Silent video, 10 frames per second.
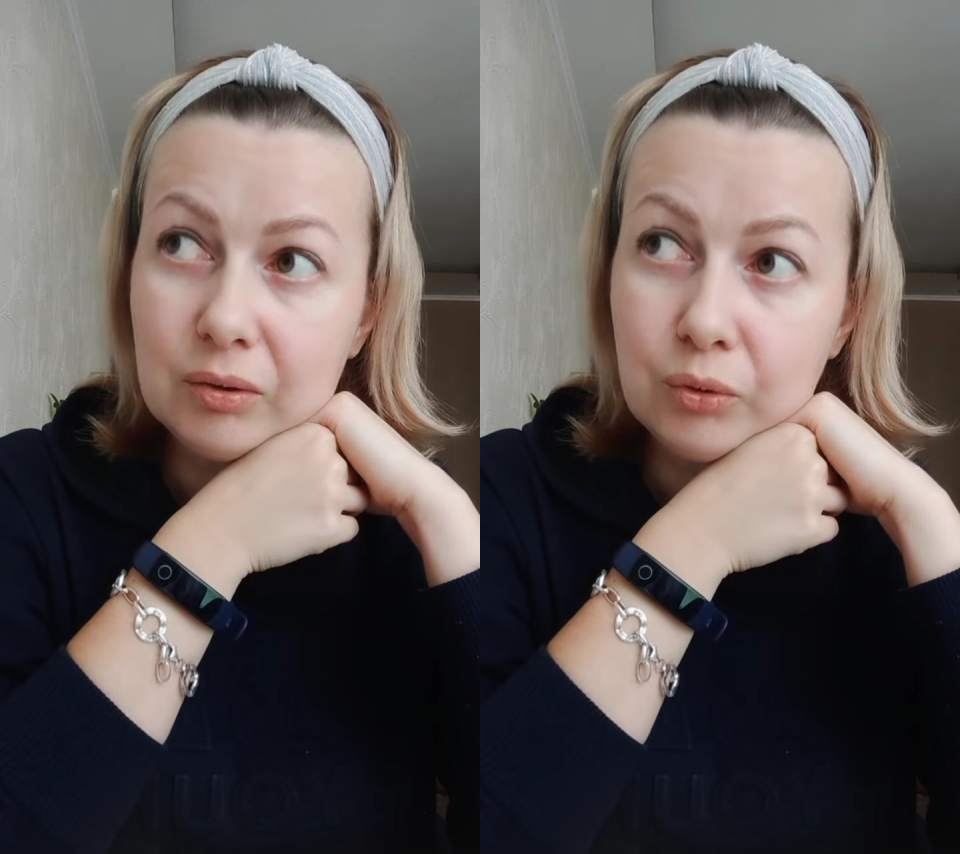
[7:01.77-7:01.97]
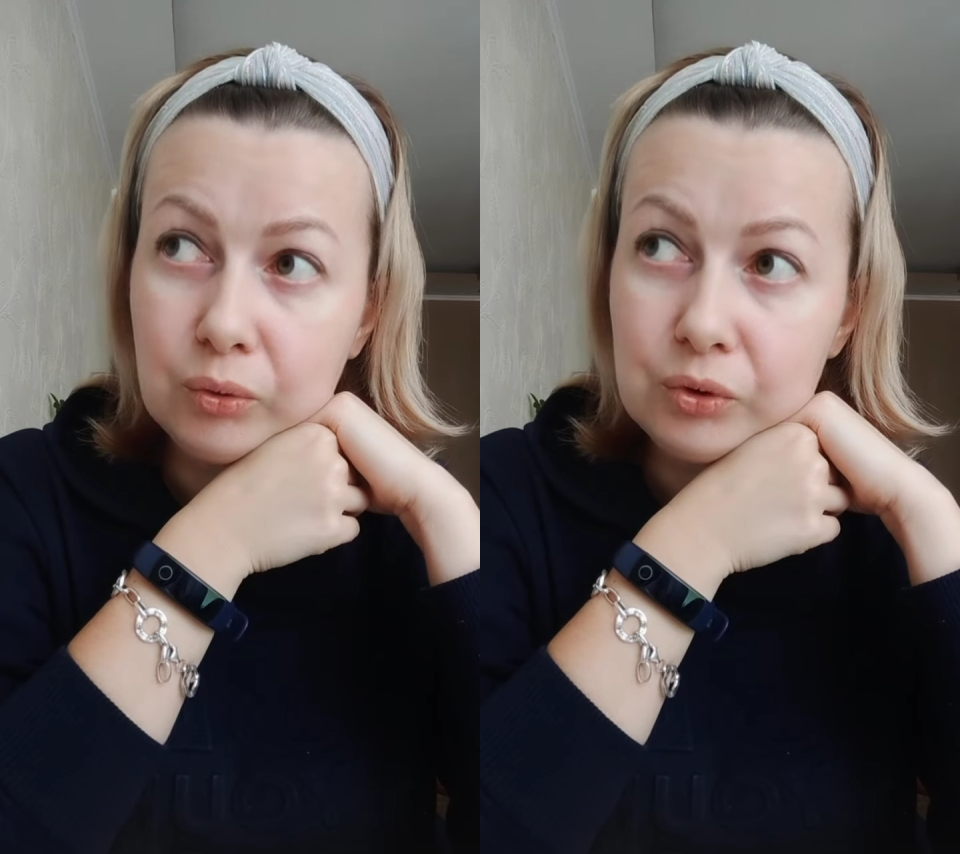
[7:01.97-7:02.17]

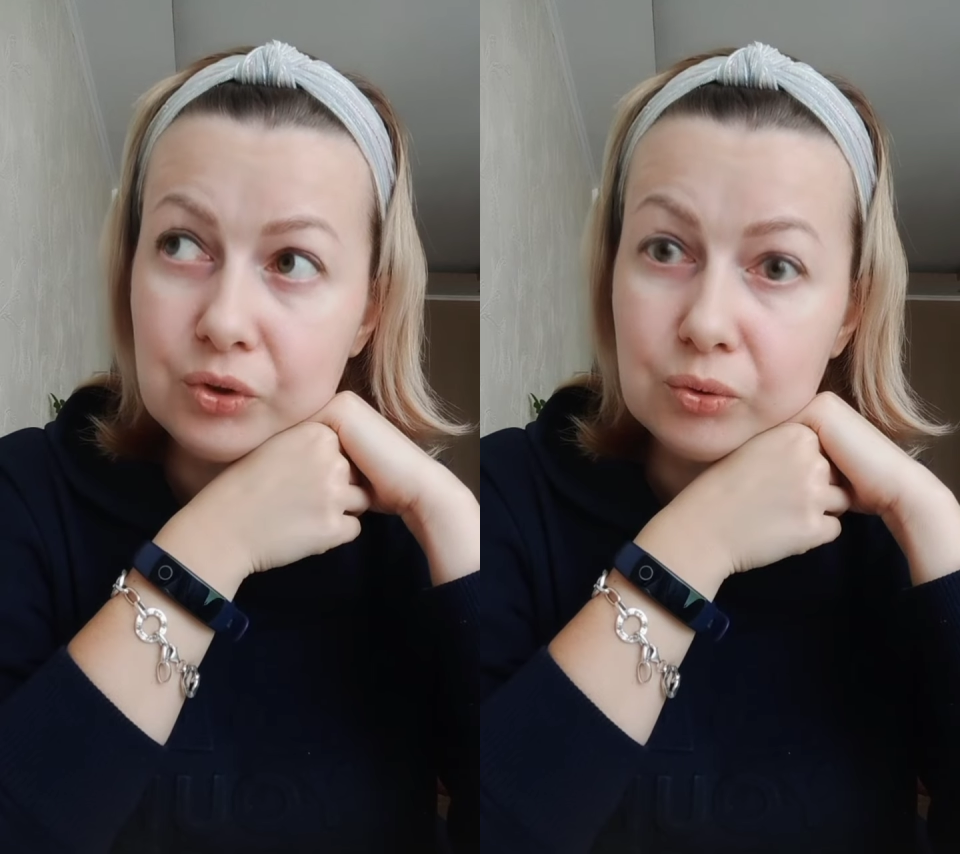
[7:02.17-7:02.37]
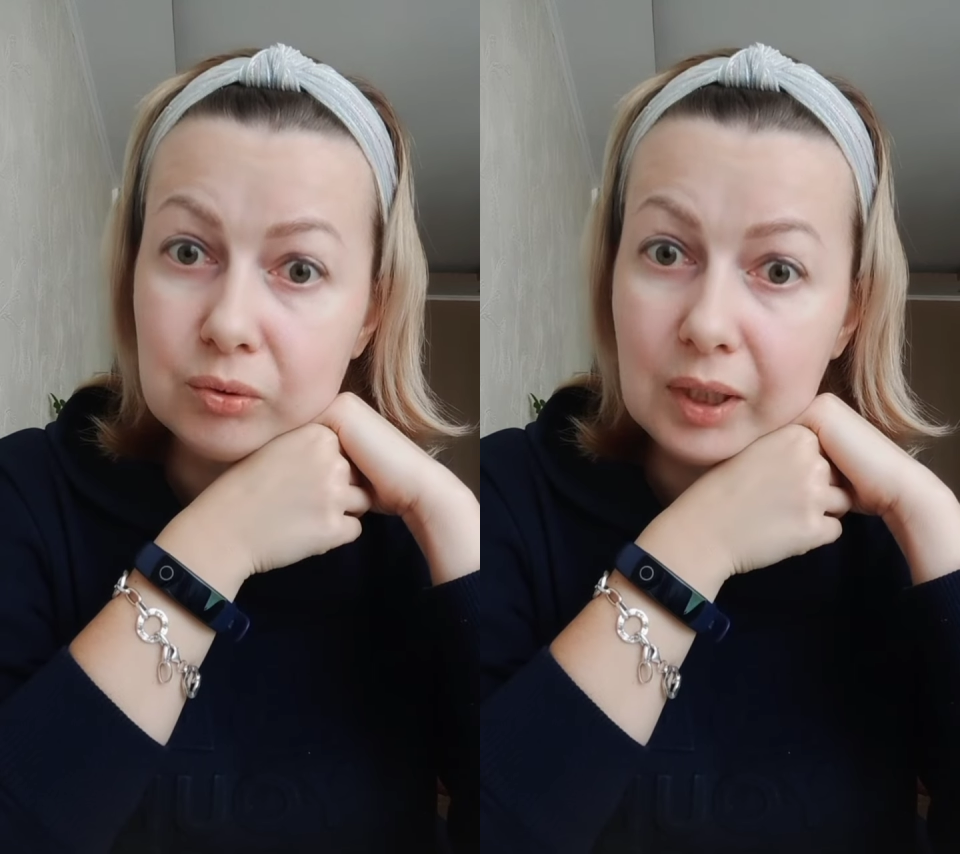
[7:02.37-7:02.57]

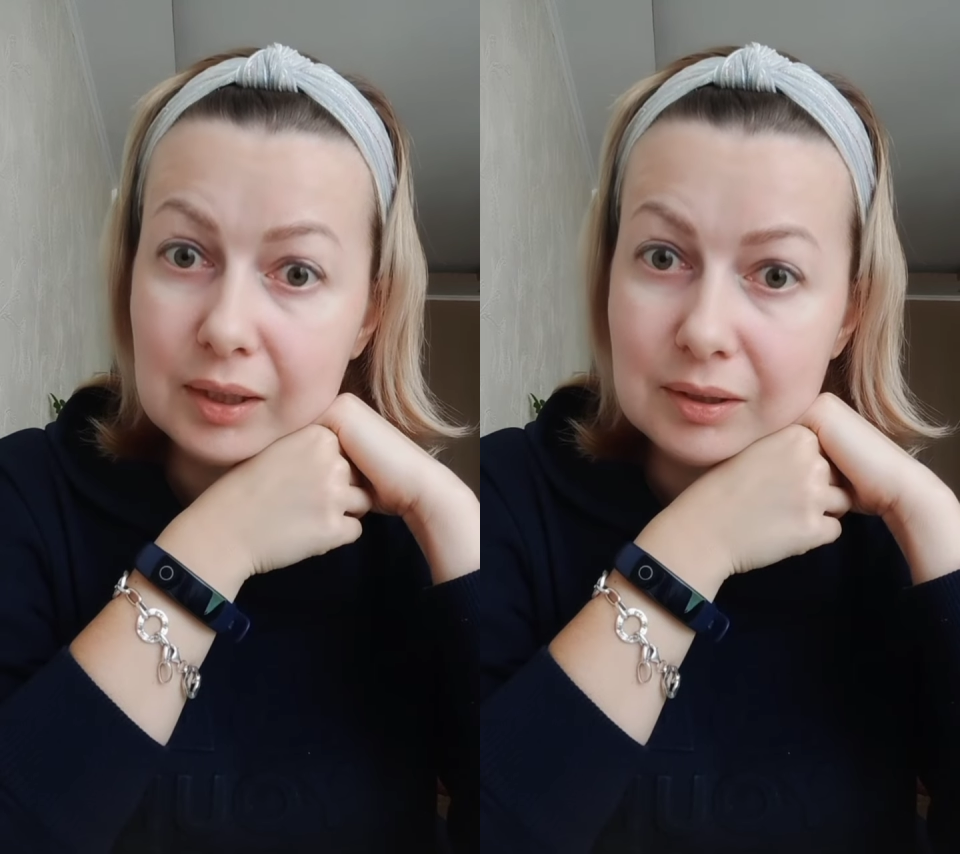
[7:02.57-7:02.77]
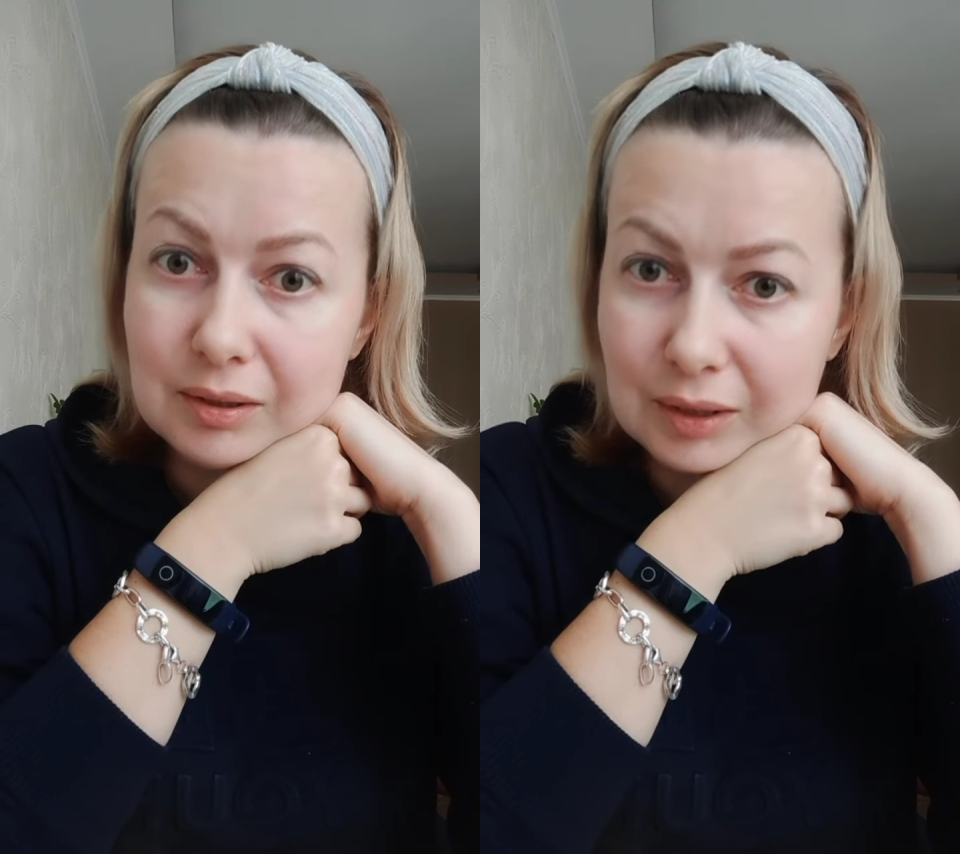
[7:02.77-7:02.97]
курс у
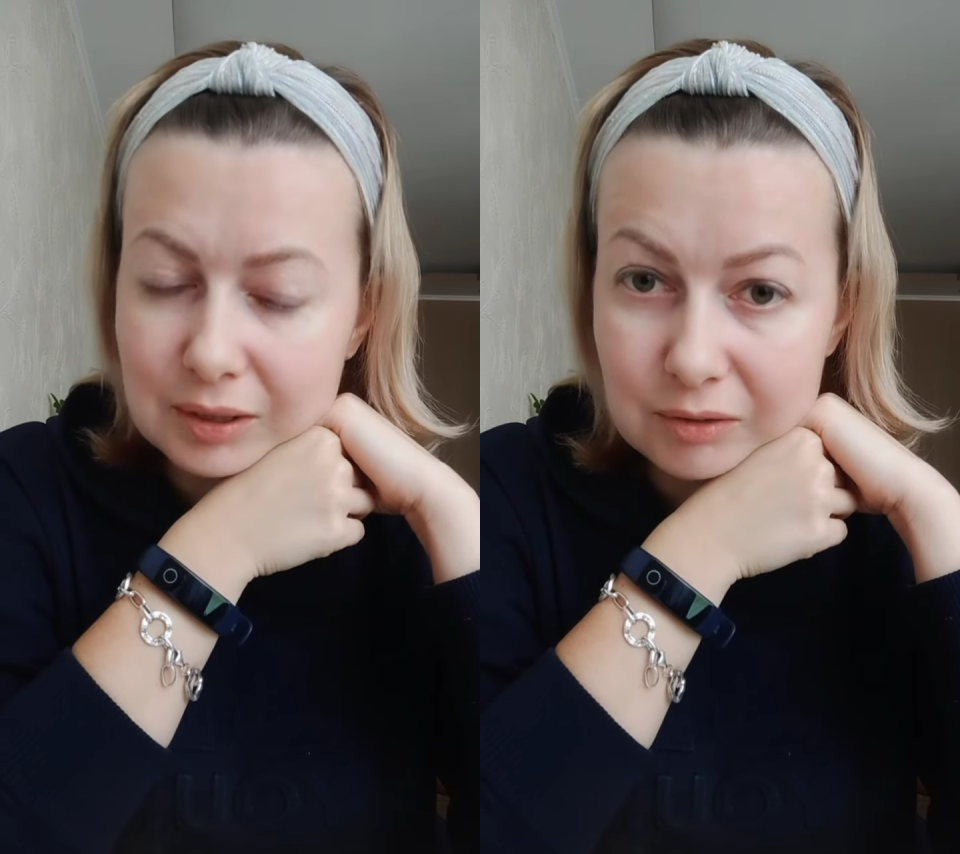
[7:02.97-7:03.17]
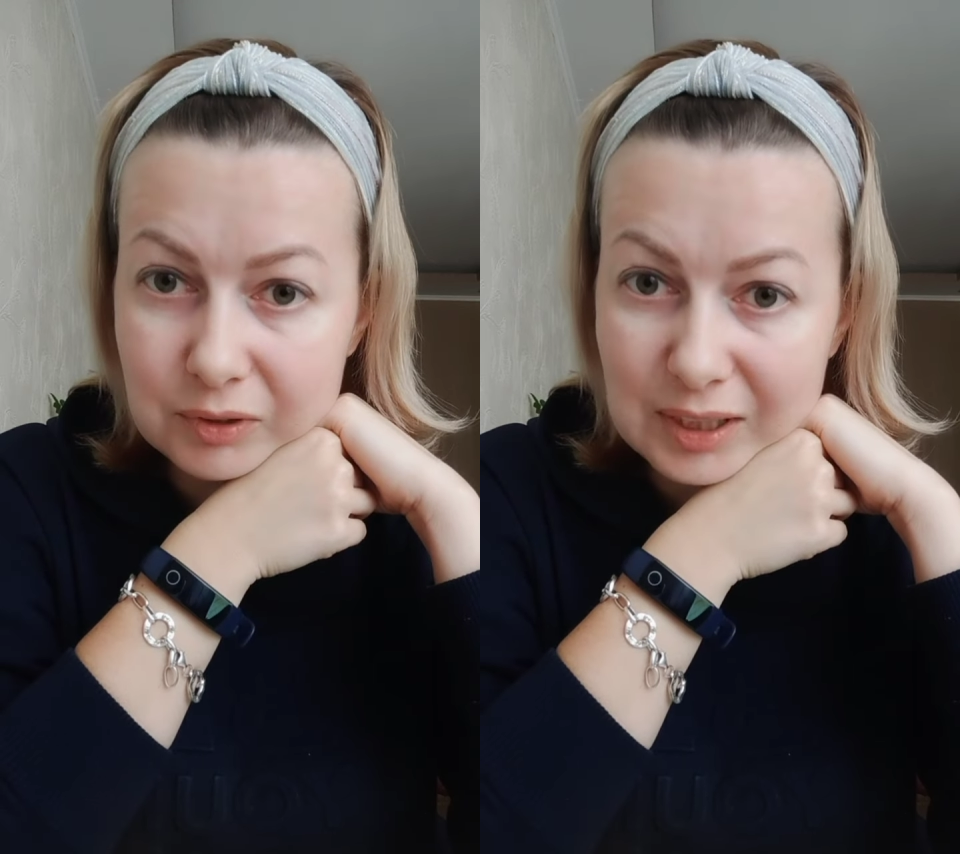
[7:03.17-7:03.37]
нас, если вы